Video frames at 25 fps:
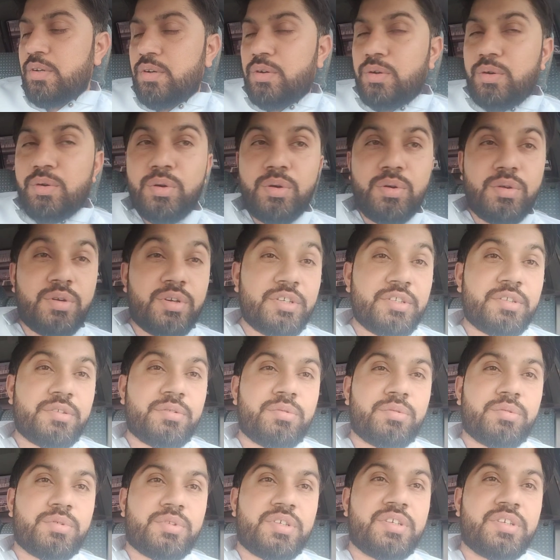और नहीं तो
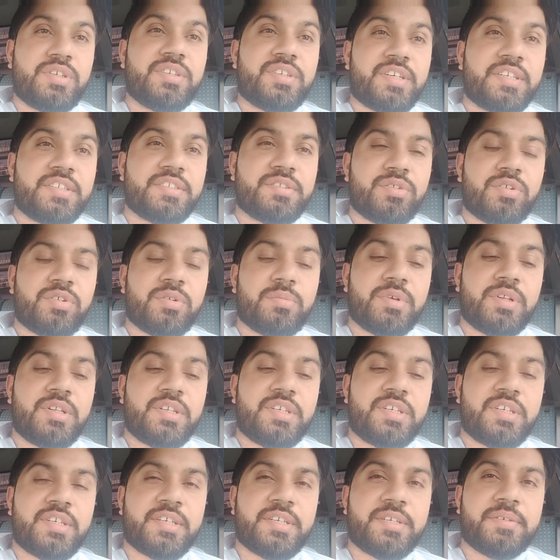दो तीन राइड्स और मिल
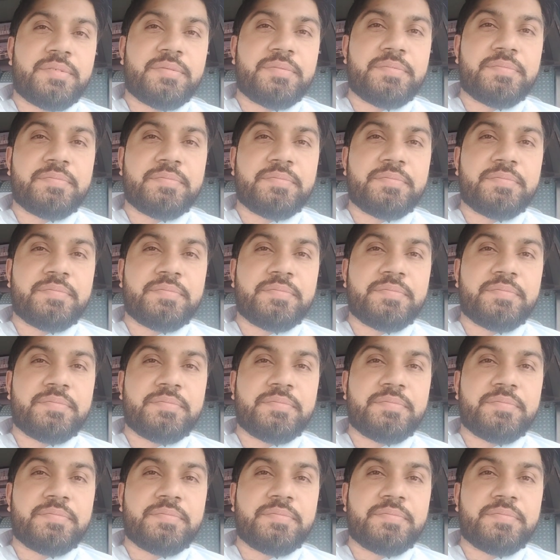जाएंगी